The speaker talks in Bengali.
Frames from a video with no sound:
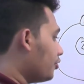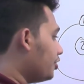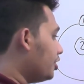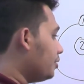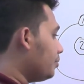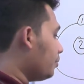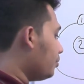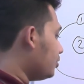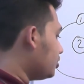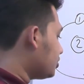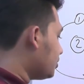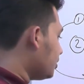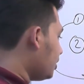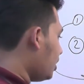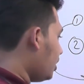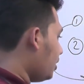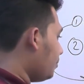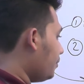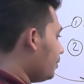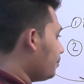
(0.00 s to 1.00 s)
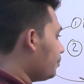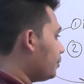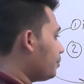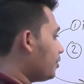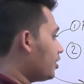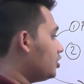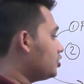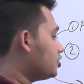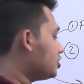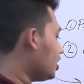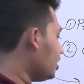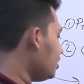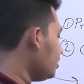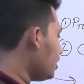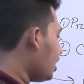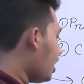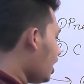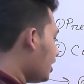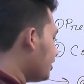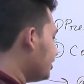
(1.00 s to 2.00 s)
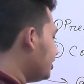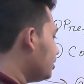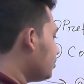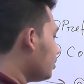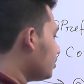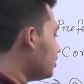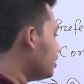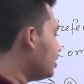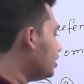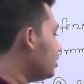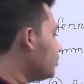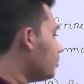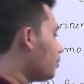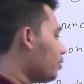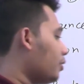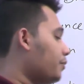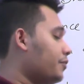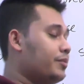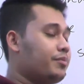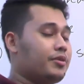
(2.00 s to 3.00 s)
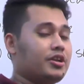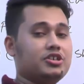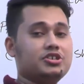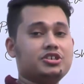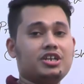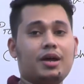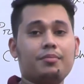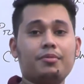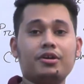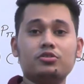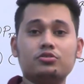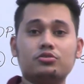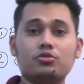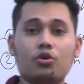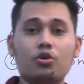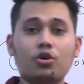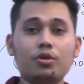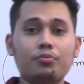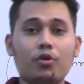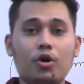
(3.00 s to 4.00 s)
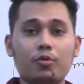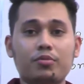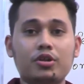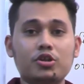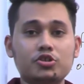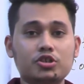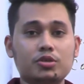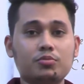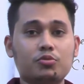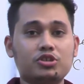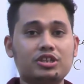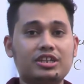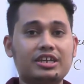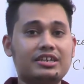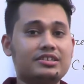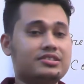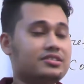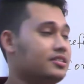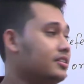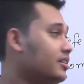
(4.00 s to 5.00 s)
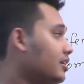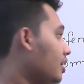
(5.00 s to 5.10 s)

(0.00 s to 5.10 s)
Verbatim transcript: রিডিমেবল প্রিপারেন্ট শেয়ার আর ইরিডিমেবল প্রিপারেন্ট শেয়ার আমরা তখন বন্ড ভ্যালুয়েশনের মধ্যে দেখেছি